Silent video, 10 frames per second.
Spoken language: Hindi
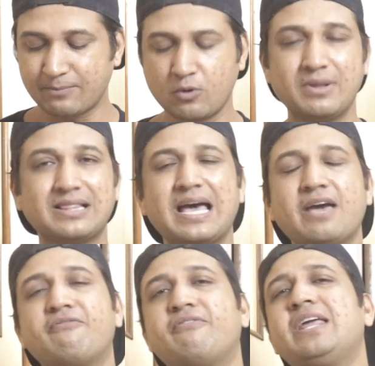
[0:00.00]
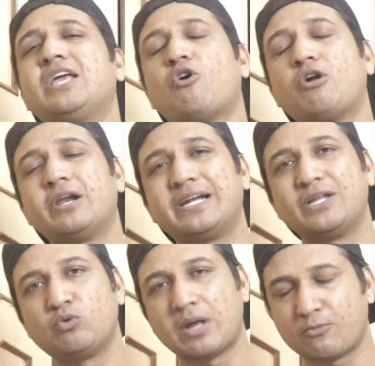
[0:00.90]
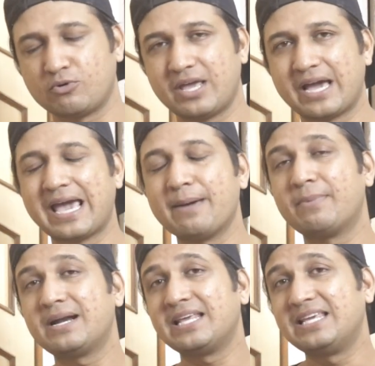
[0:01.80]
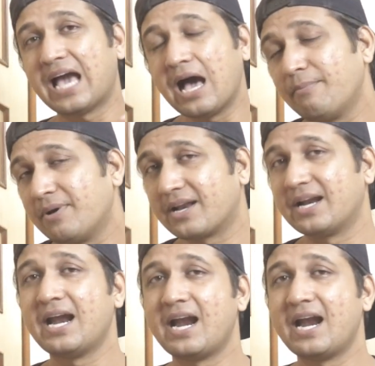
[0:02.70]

आपको मिलता है फ्री कॉलर ट्यून आपको दिया गया है बट यहाँ पर